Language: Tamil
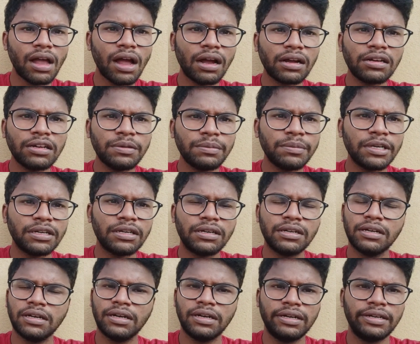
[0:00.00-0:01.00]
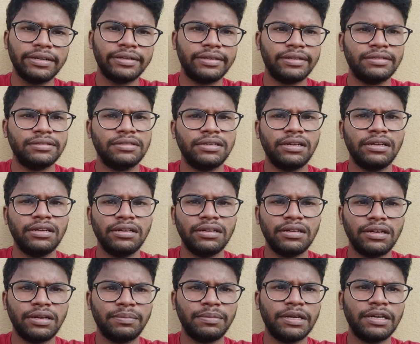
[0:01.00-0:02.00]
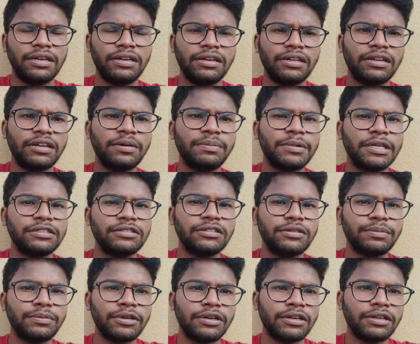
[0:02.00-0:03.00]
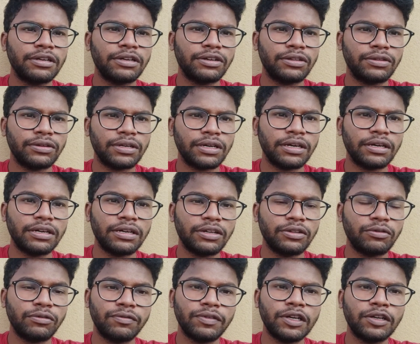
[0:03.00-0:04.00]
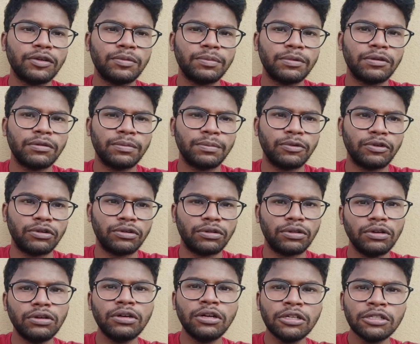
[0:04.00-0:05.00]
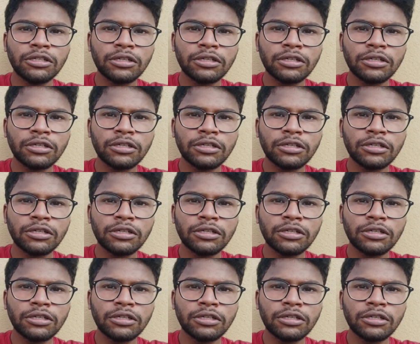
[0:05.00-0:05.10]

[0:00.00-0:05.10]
அக்ரிமெண்ட் டீட்டெயில்ஸில் uh, நம்ம என்னென்னலாம் மென்ஷன் பண்ணுன்றதுக்காக நேற்று ஒரு வீடியோ போட்டிருந்தோம்